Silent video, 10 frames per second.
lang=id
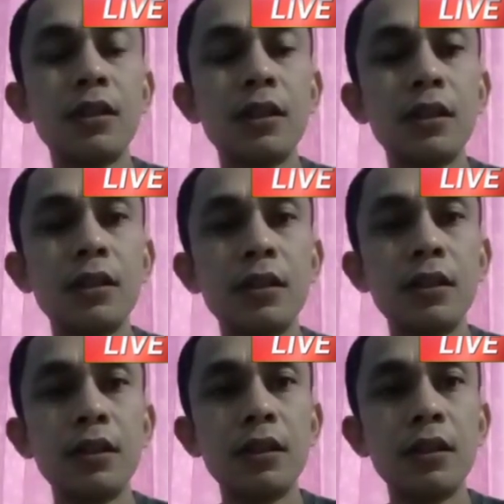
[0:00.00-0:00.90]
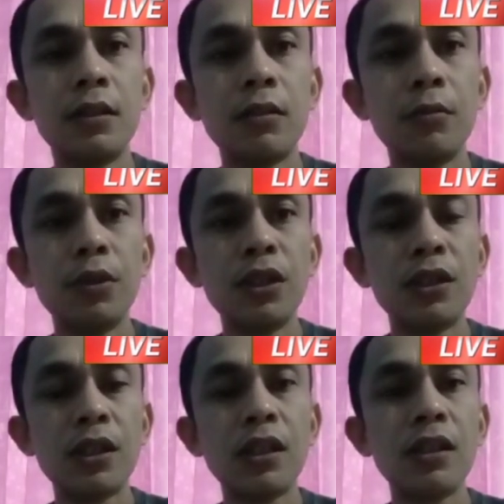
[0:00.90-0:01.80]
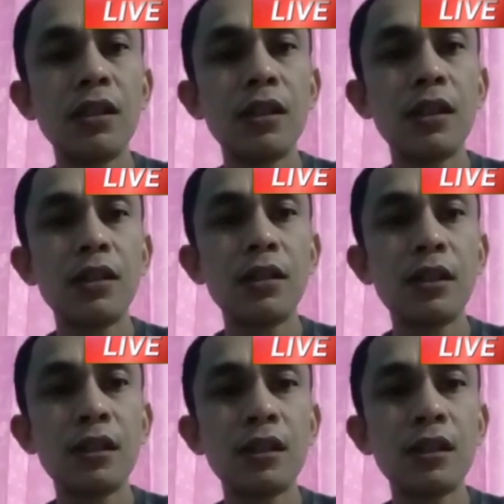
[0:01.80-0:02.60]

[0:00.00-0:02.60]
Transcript: eh, Robisin dan istrinya.